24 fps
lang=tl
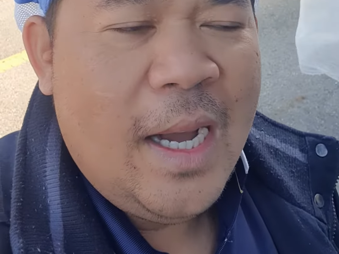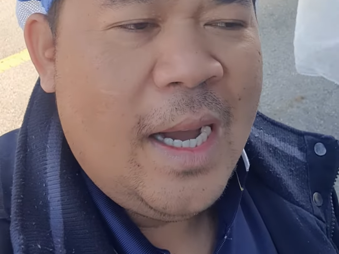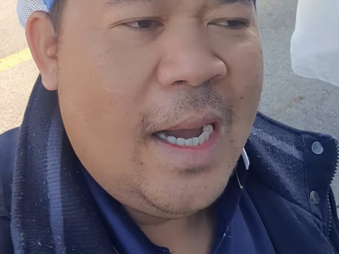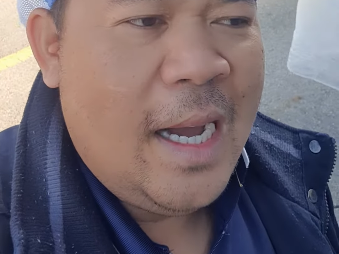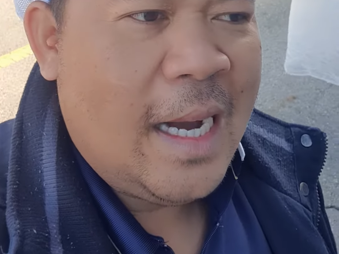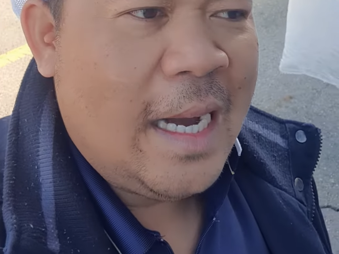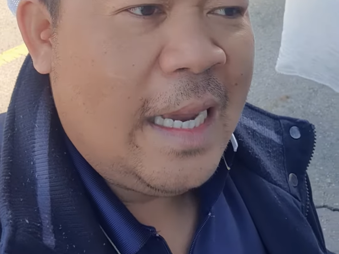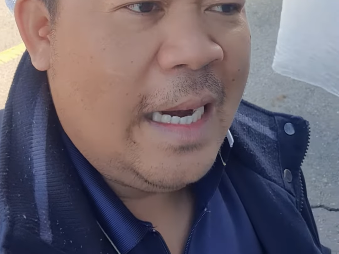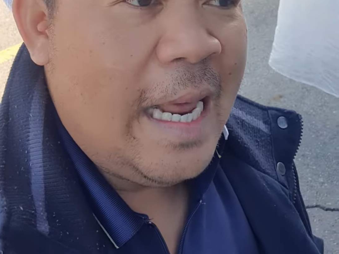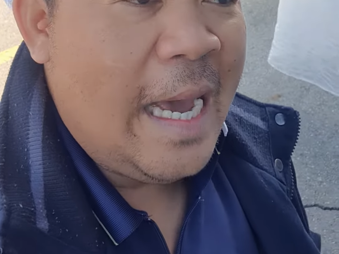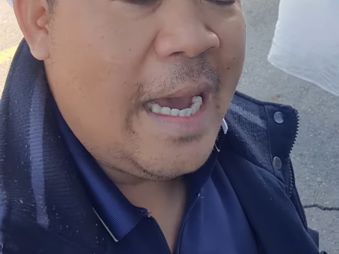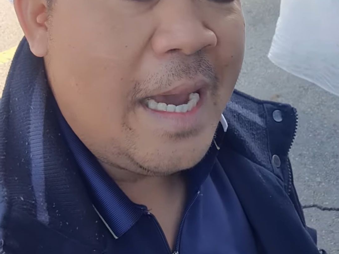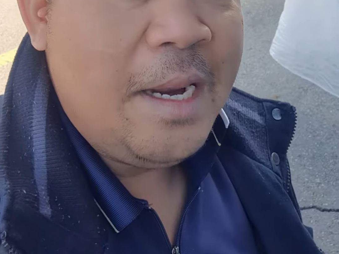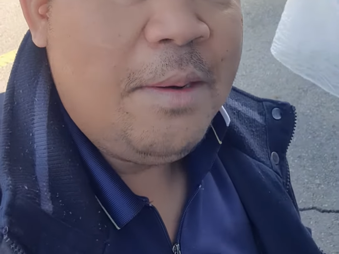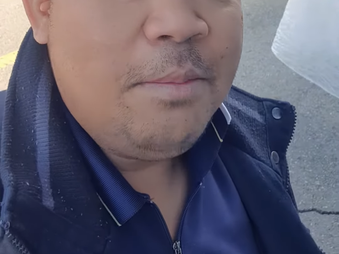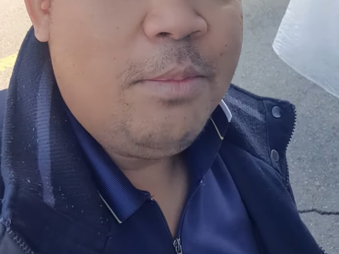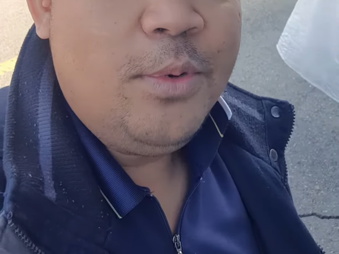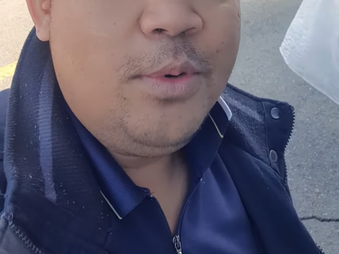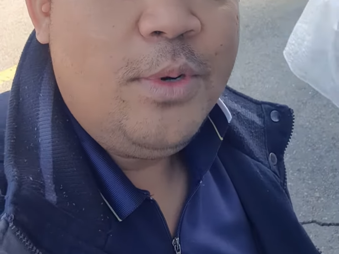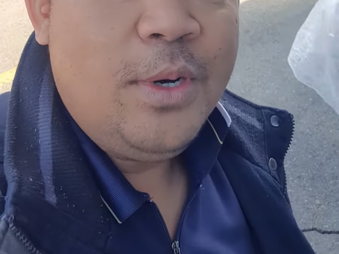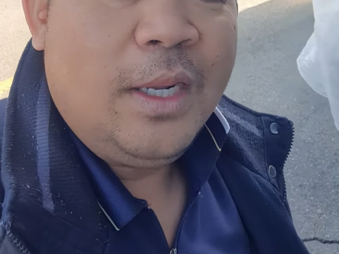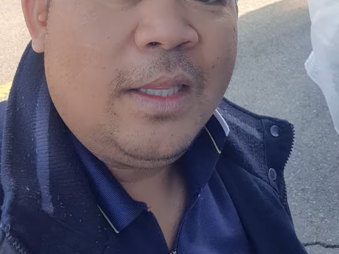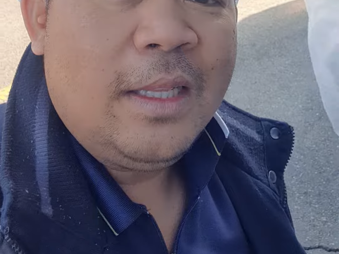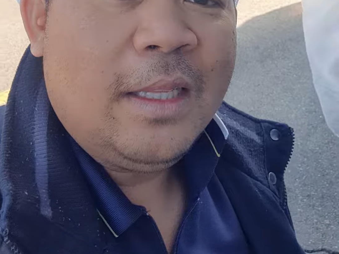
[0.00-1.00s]
uh, kalain
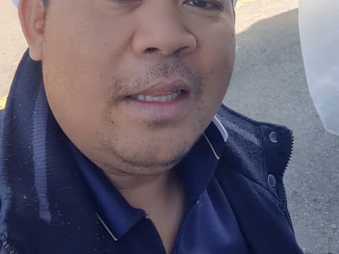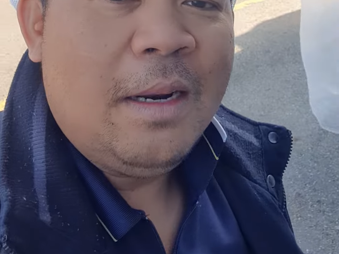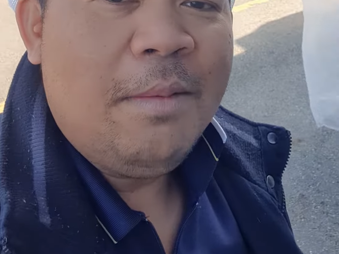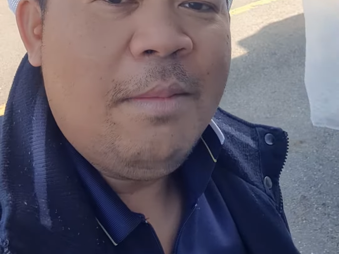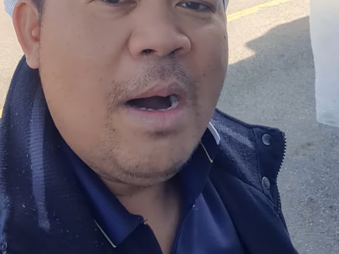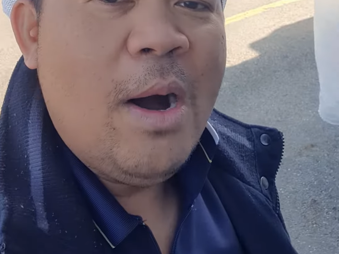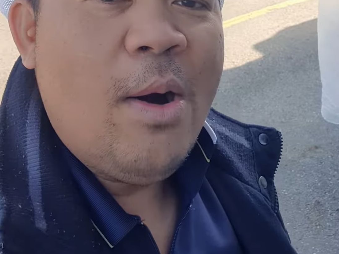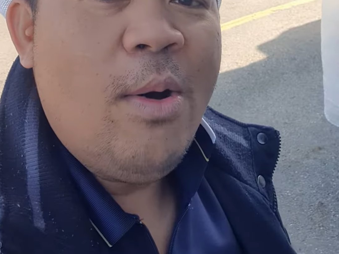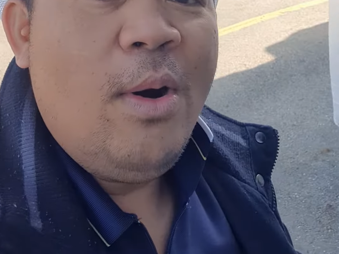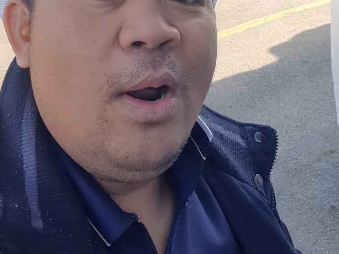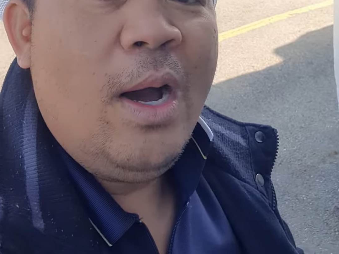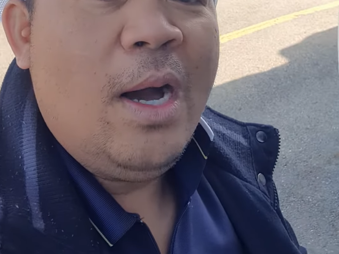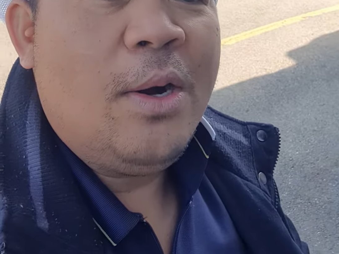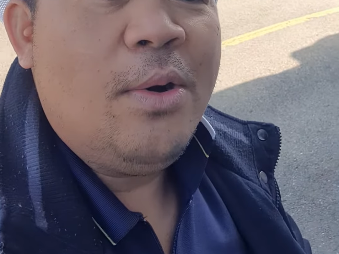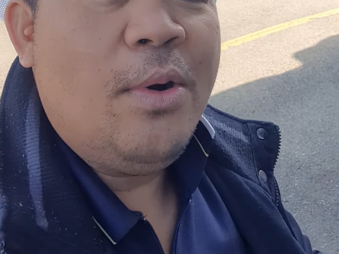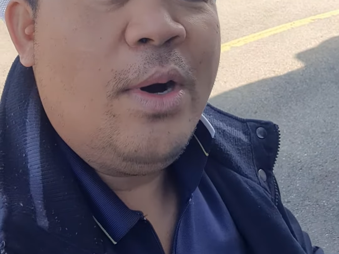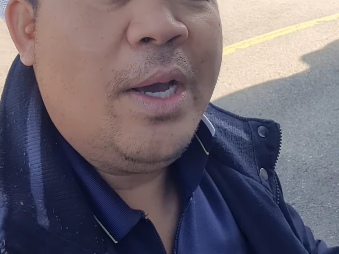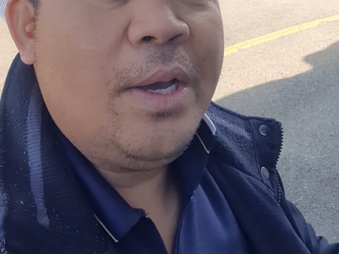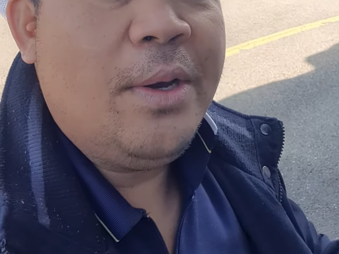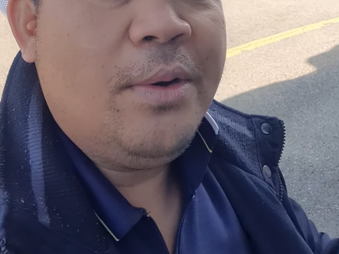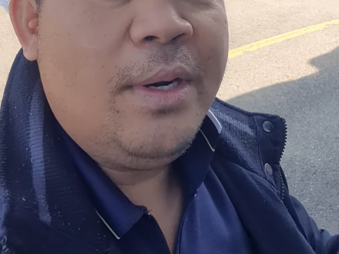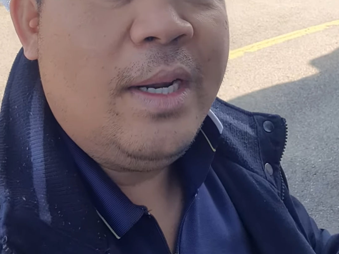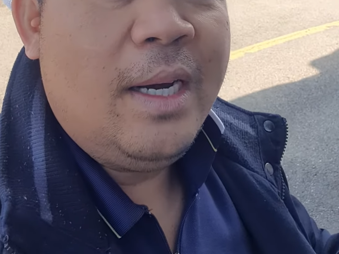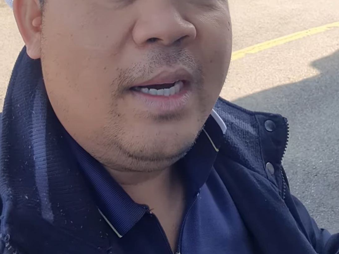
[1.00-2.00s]
mo nagtatrabaho lang ako
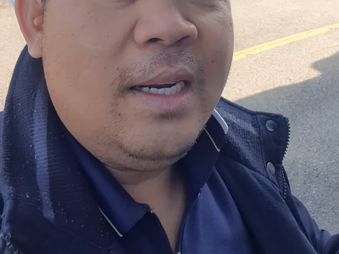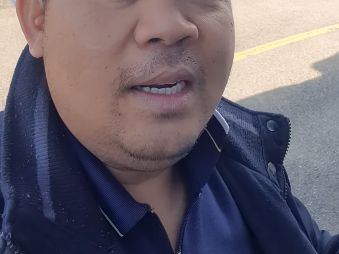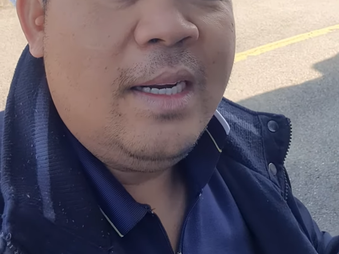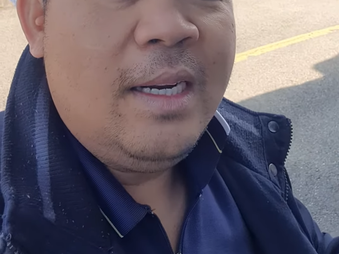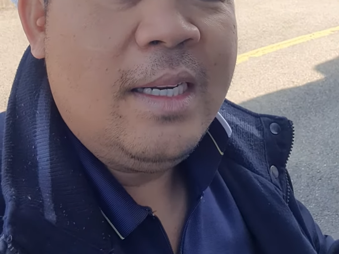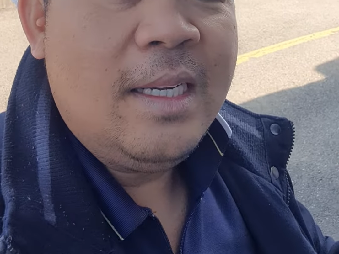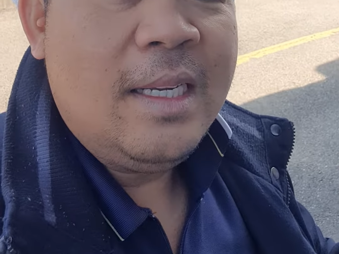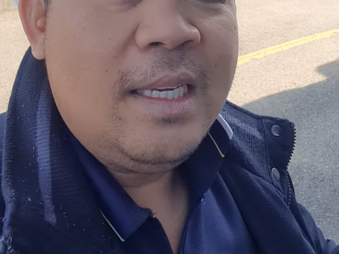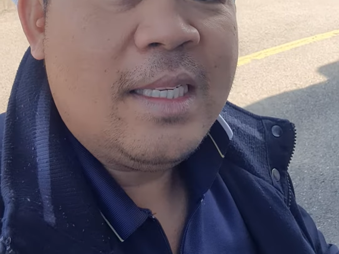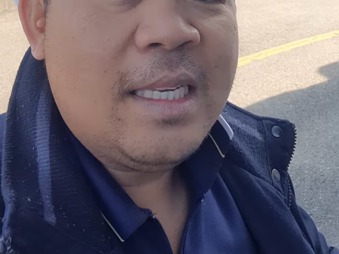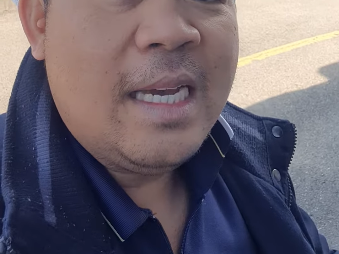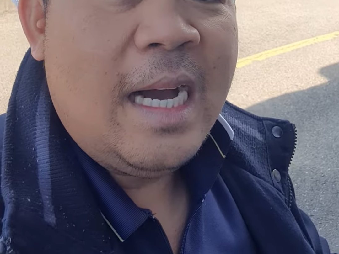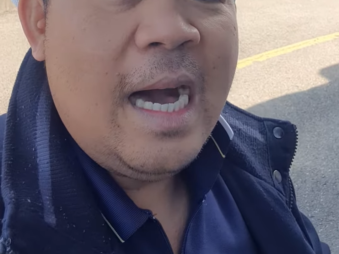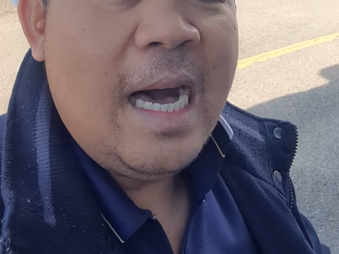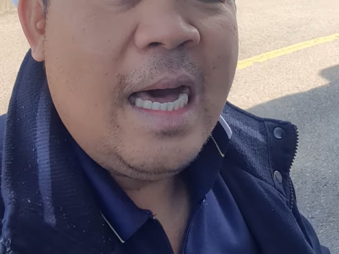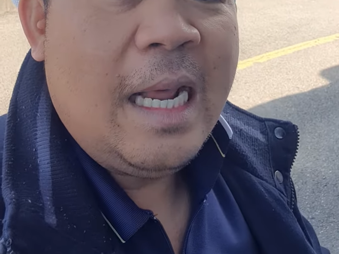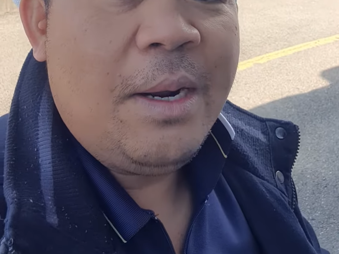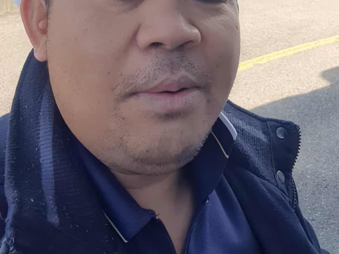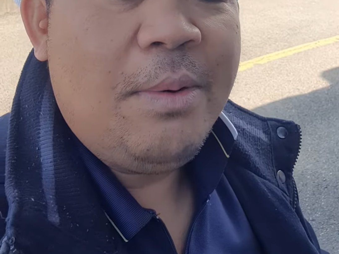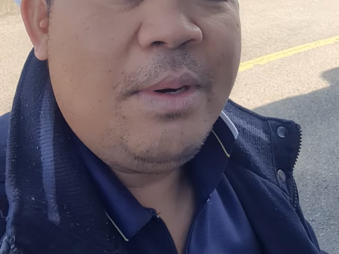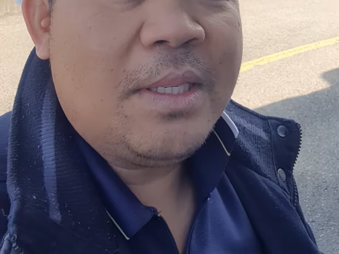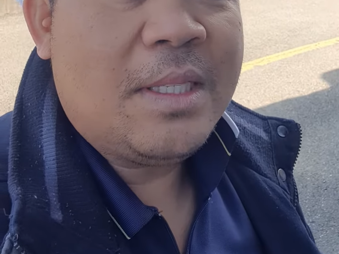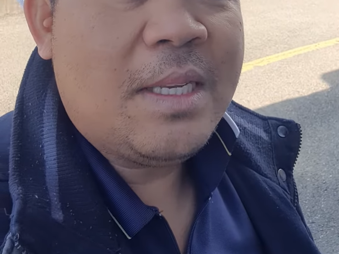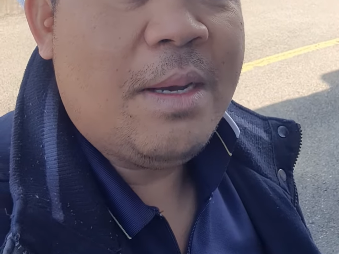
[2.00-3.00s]
ngayon ng isang
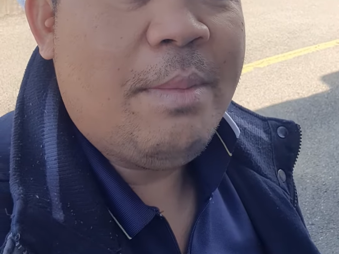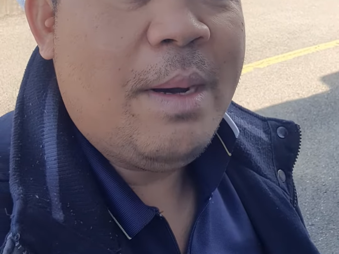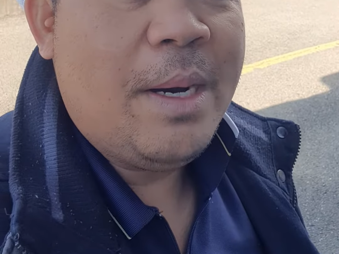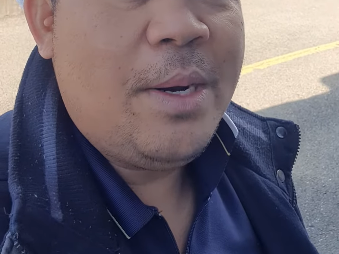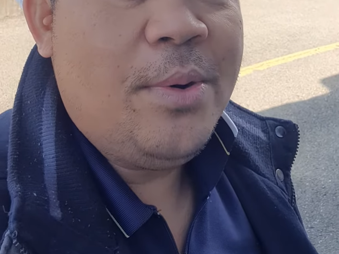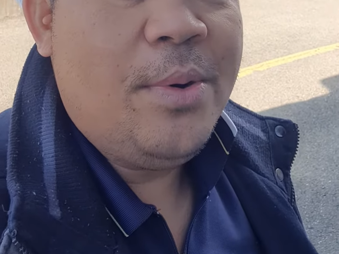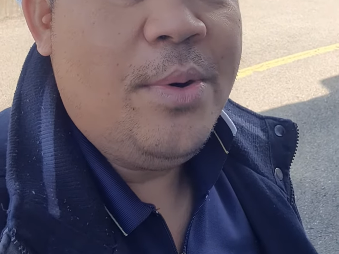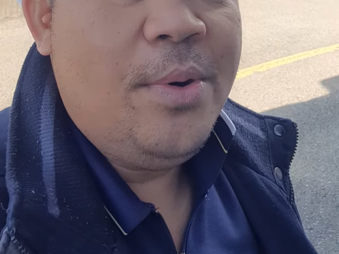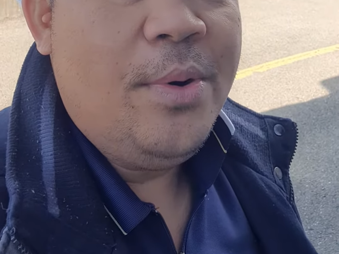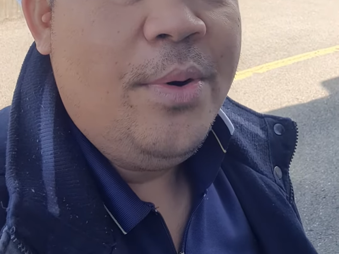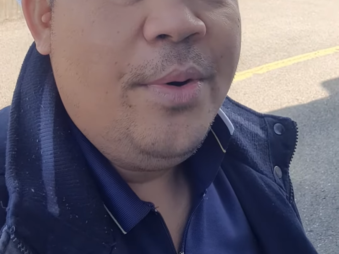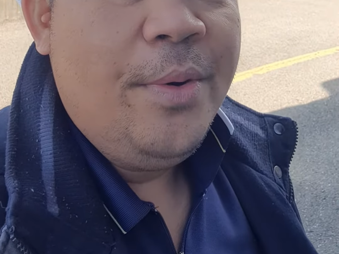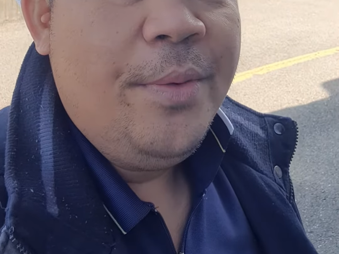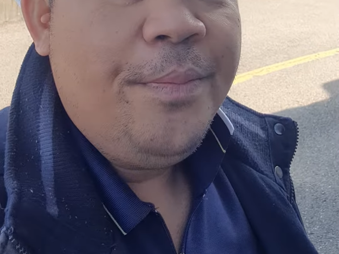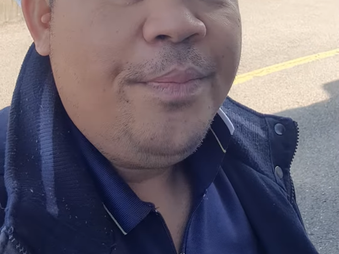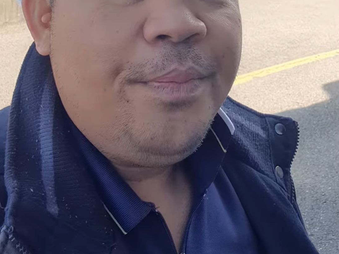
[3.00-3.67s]
araw ng Sabado